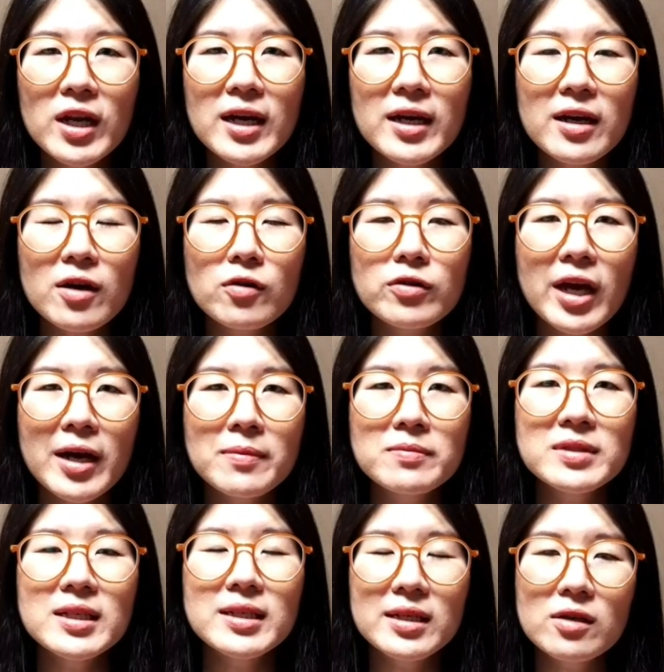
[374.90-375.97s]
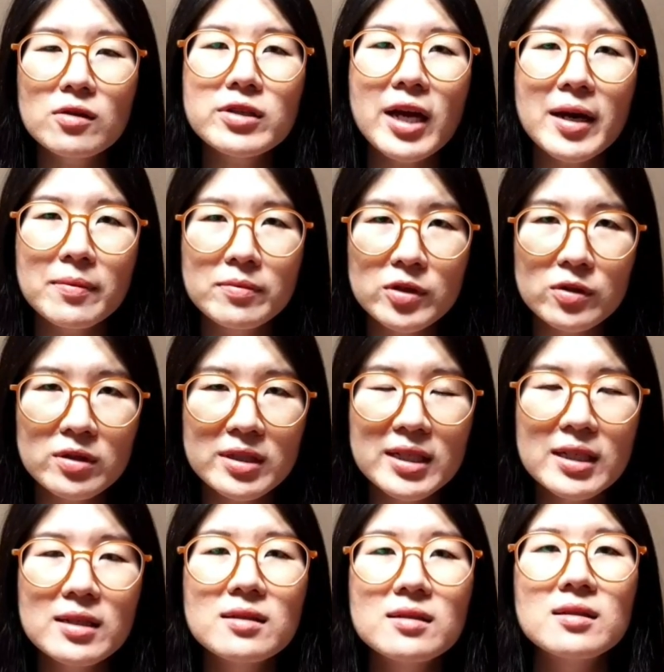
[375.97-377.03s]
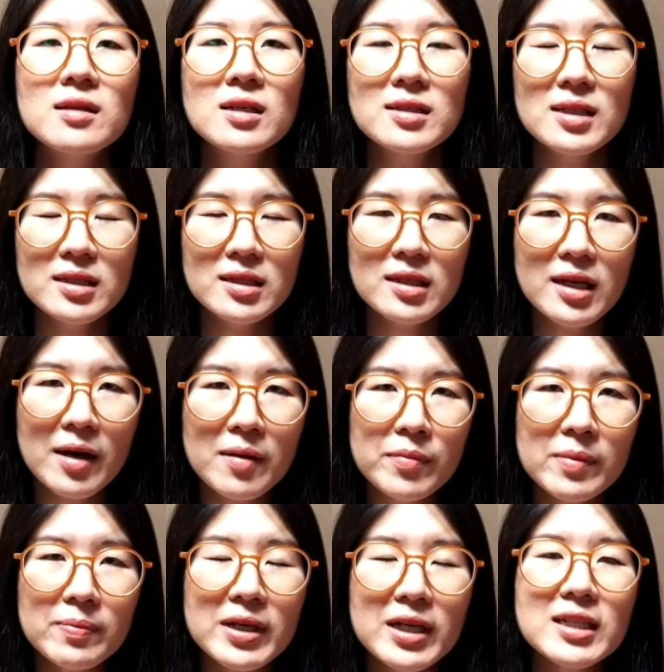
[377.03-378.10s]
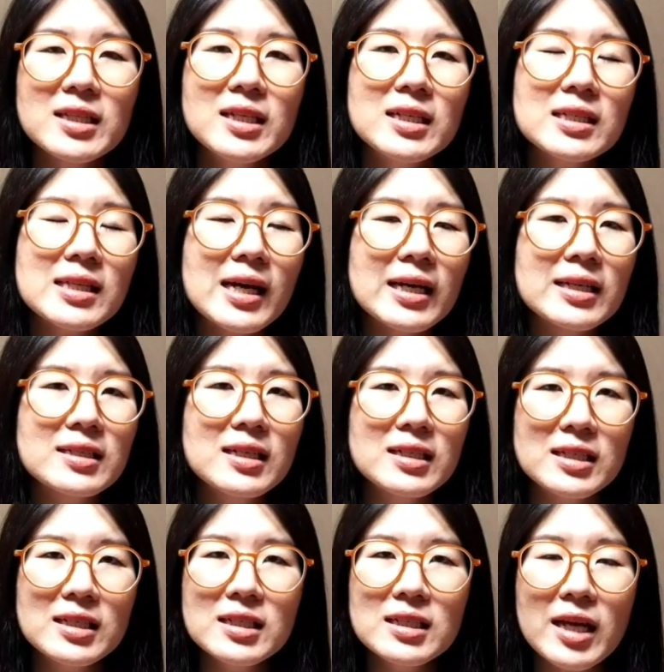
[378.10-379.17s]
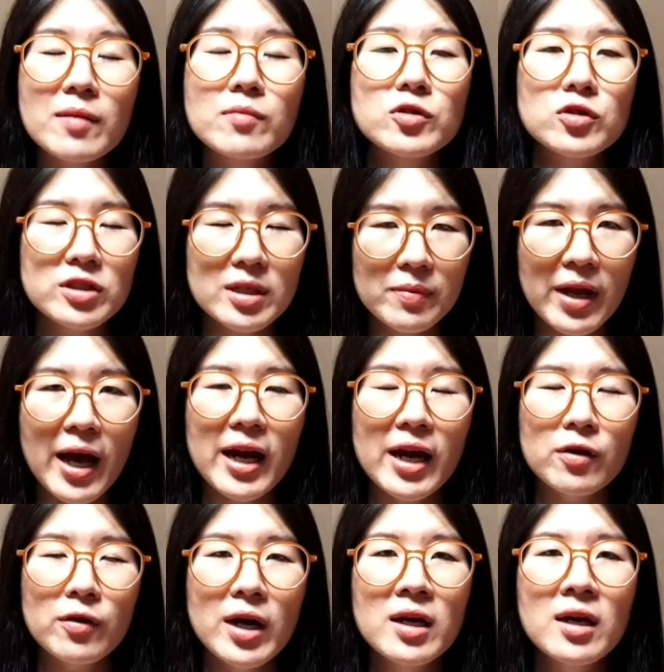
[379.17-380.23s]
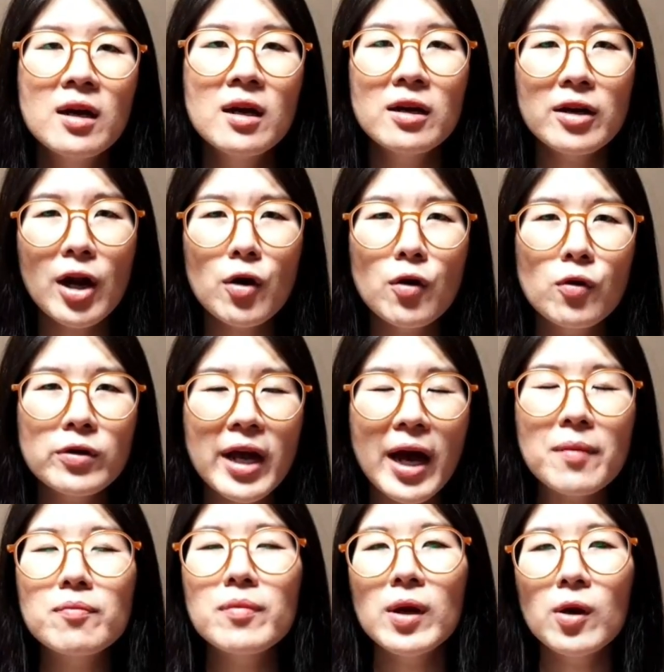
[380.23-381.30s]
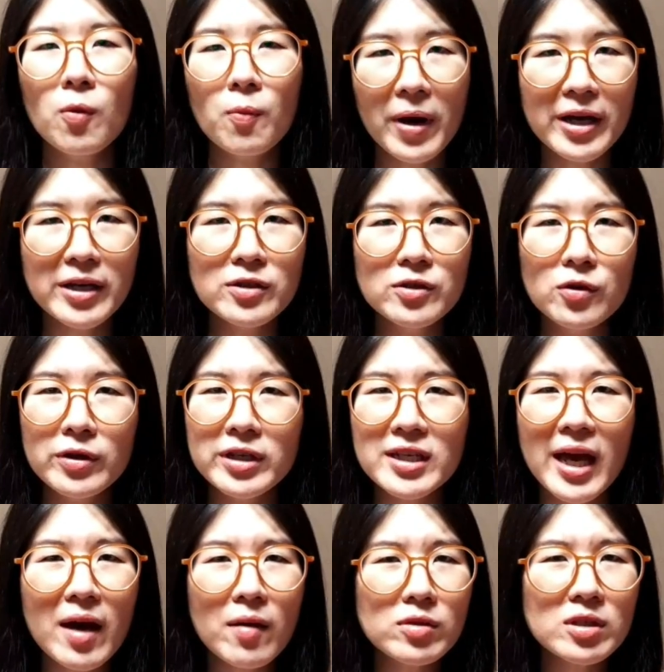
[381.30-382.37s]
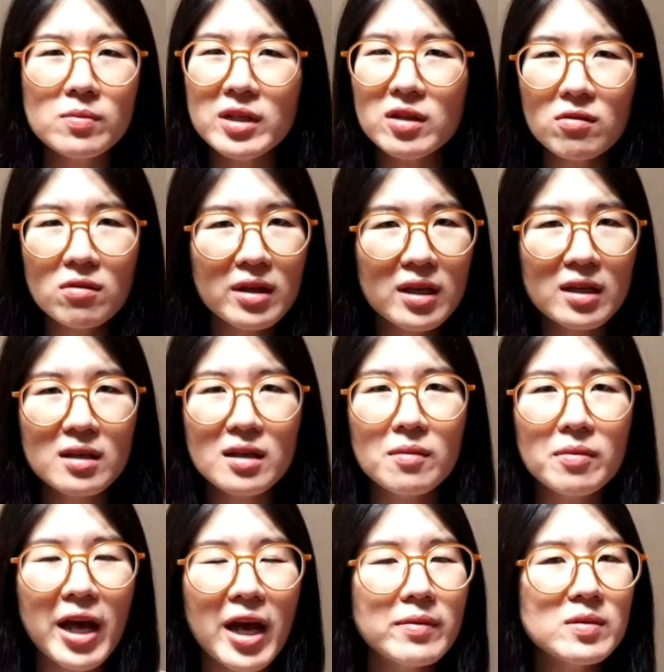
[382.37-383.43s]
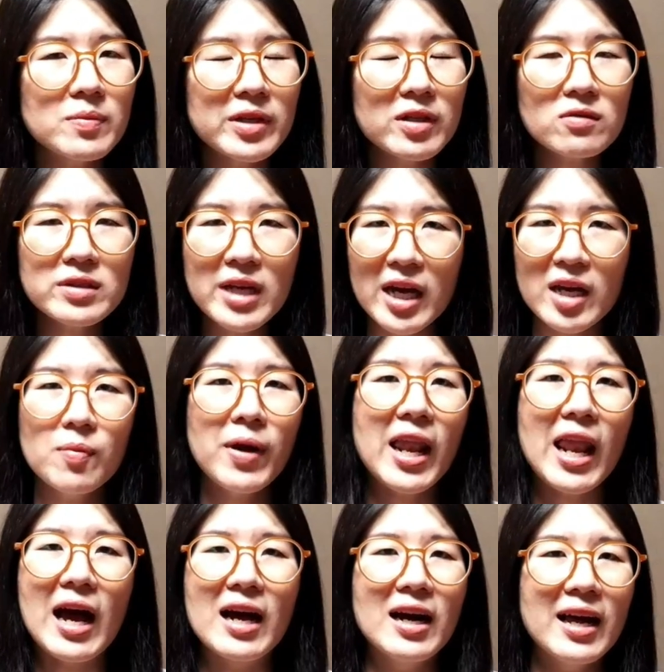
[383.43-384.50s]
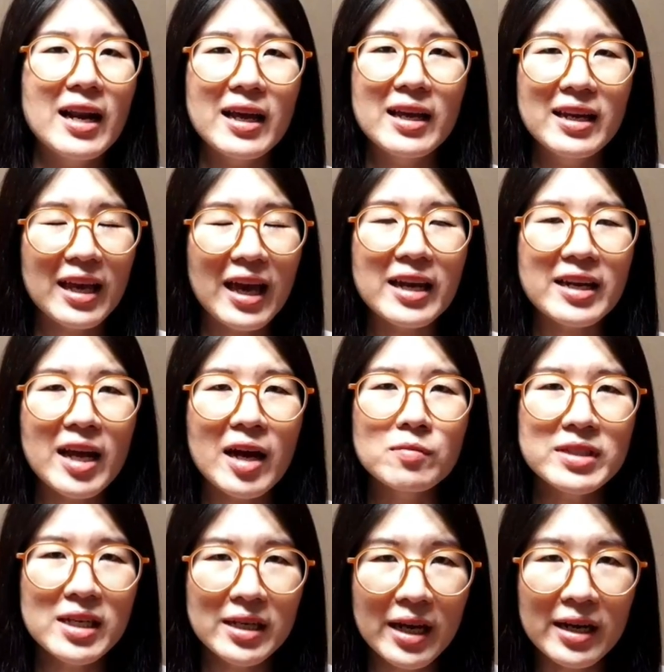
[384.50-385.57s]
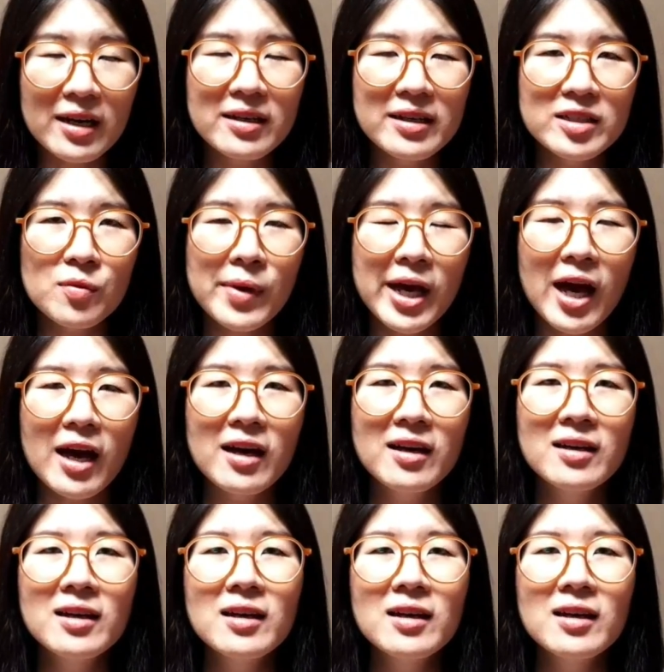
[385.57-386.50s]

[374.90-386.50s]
เวลาเราทำสิ่งที่เราทำจนชินสิ่งที่ทำเป็นปกตินิสัยสิ่งที่ทำจนชำนาญแล้วอะเราทำมันลงไปโดยแทบจะไม่ต้องคิดและแทบจะไม่ต้องใช้พลังอะไรในการทำสิ่งนั้นเลยใช่ไหมคะ